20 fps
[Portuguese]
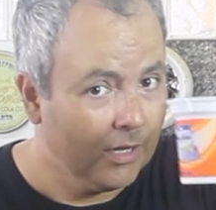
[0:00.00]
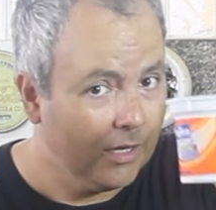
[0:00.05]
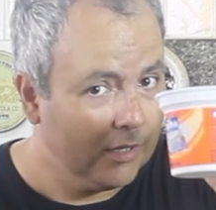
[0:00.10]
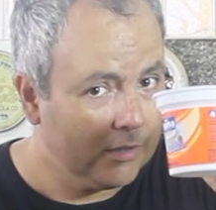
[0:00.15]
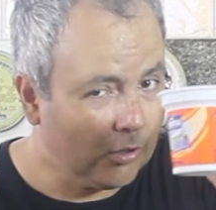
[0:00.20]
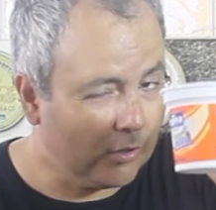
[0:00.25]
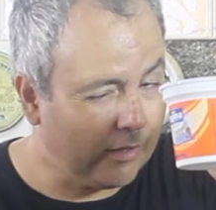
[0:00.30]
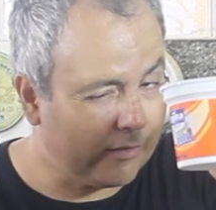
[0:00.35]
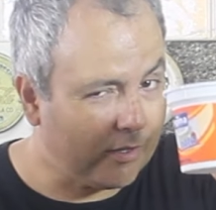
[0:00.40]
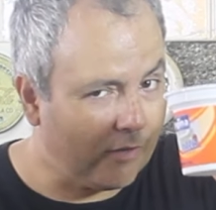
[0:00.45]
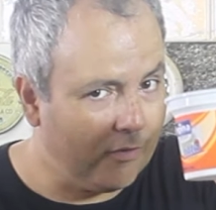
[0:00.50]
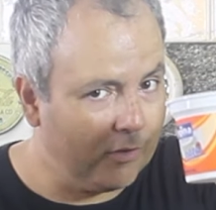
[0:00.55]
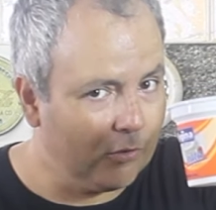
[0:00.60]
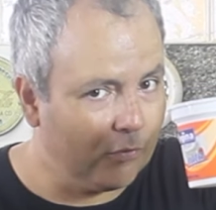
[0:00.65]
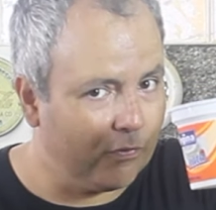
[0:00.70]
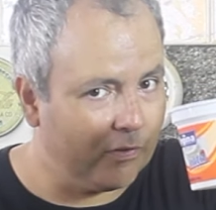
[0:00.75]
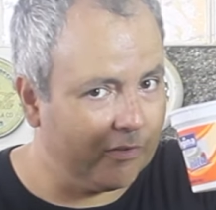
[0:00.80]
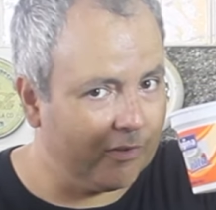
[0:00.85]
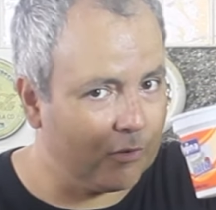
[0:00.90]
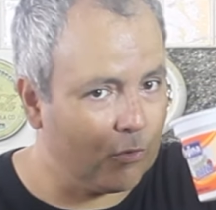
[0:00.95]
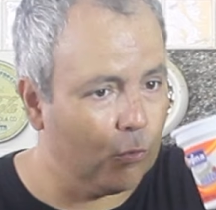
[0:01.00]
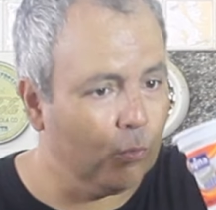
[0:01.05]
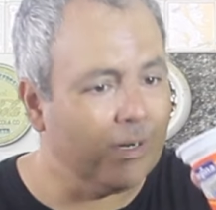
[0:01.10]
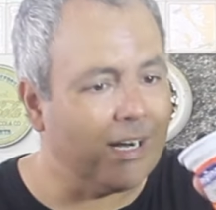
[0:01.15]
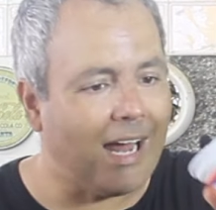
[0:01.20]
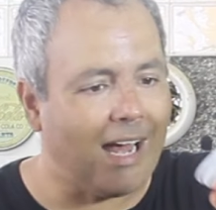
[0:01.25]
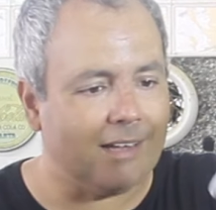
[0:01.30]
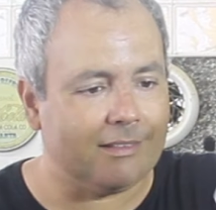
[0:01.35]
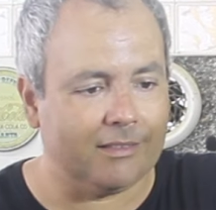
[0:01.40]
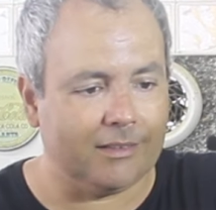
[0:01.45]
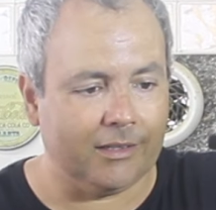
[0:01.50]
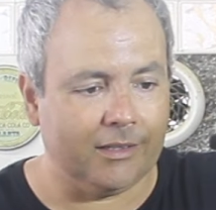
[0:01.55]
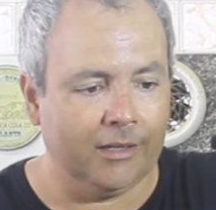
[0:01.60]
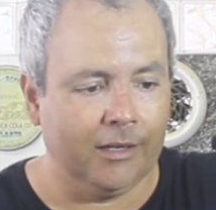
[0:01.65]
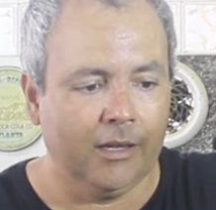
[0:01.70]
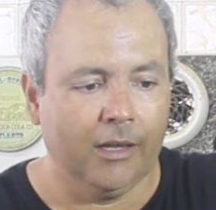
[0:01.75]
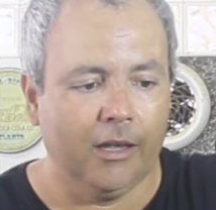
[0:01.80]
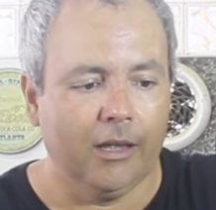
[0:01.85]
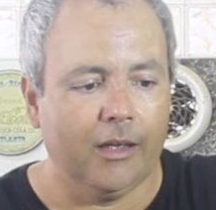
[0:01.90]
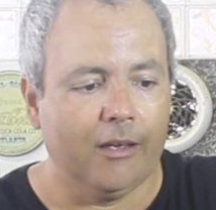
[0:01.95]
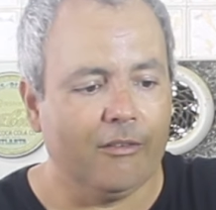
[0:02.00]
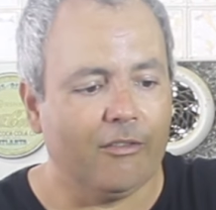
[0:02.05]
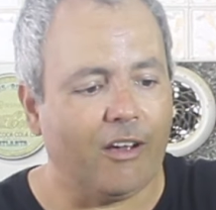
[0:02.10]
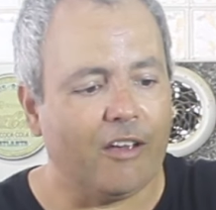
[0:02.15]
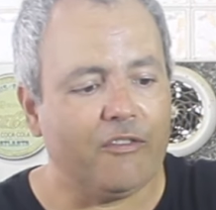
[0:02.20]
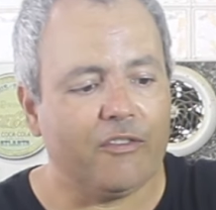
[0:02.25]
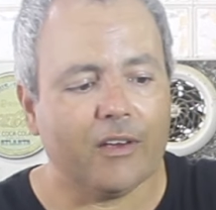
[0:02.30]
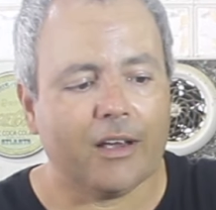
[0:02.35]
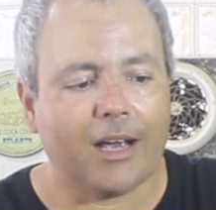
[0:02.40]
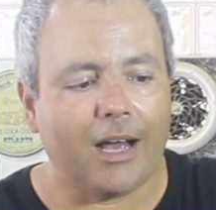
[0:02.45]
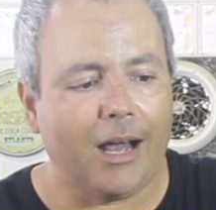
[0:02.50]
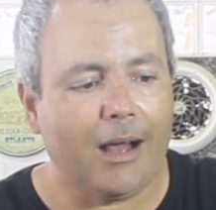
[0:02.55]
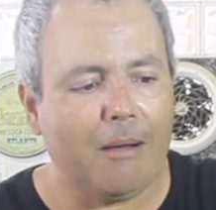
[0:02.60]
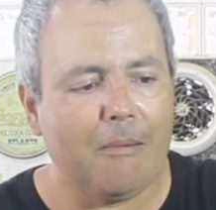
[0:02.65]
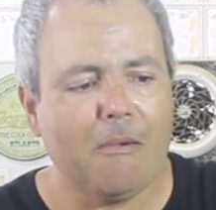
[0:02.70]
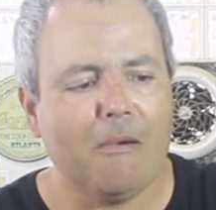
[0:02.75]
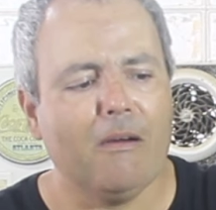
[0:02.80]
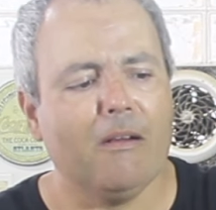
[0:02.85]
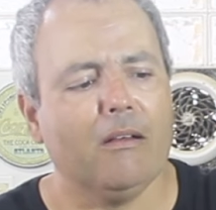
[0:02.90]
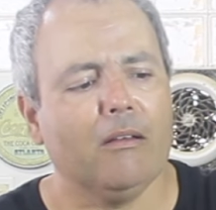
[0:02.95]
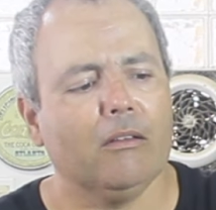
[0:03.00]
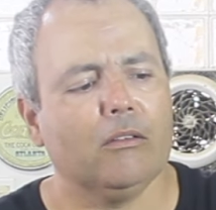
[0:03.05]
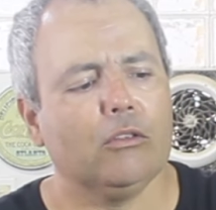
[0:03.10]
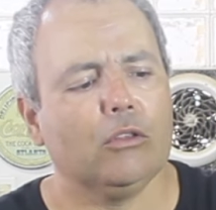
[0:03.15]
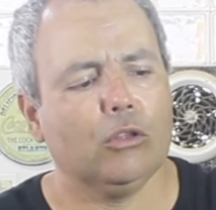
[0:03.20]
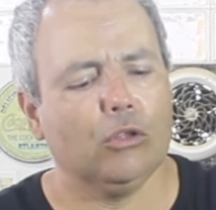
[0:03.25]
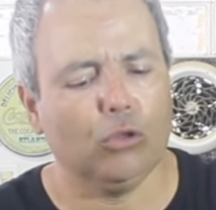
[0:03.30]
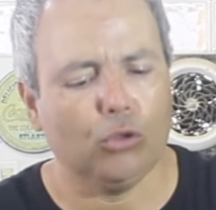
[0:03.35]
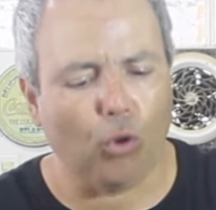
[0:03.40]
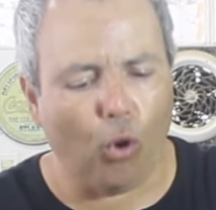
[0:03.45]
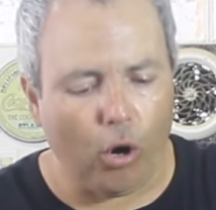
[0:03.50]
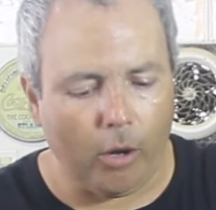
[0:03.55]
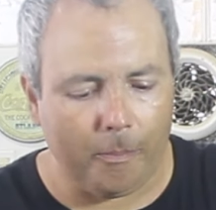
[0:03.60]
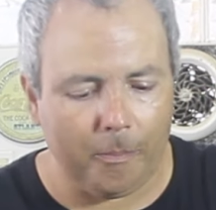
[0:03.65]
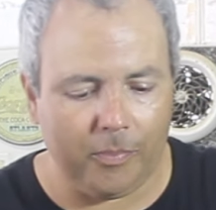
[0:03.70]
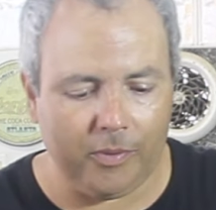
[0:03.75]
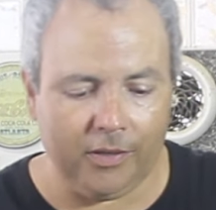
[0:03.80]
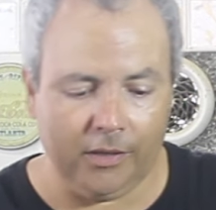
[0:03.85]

Então dessa vez eu vou fazer com nata e vai ficar top.